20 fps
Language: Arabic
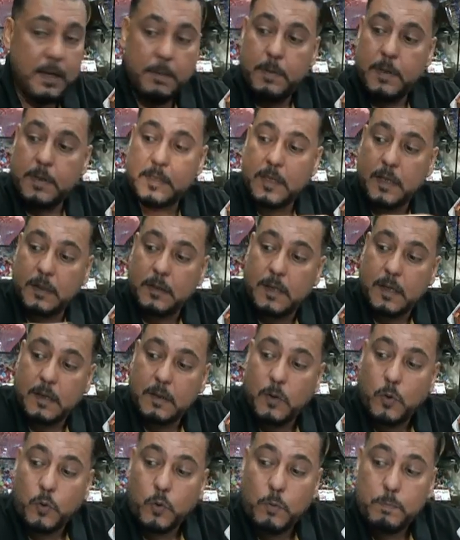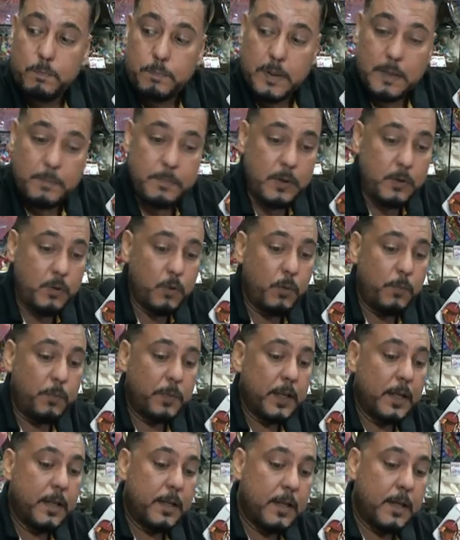بتصدر لاوروبا منه
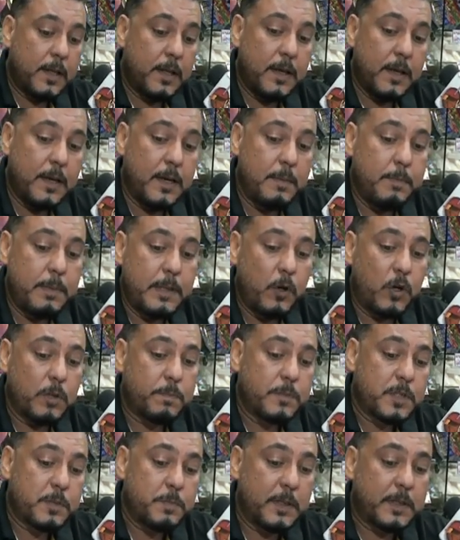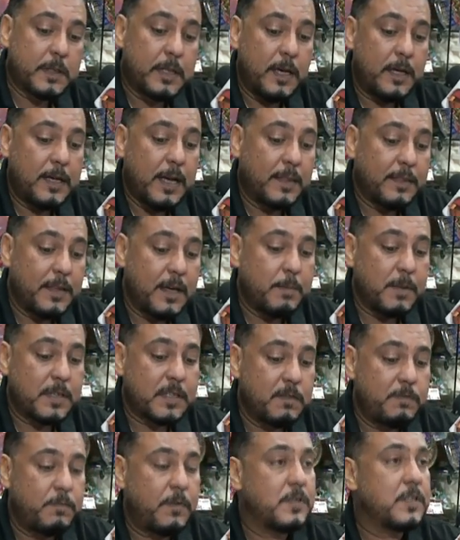اللب دوت مش بت... احنا عندنا
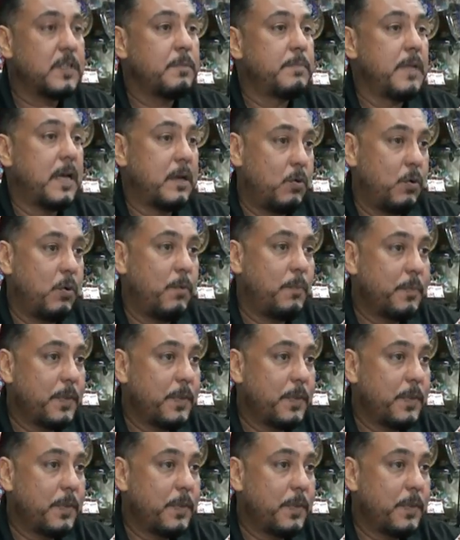بس في مصر بناكله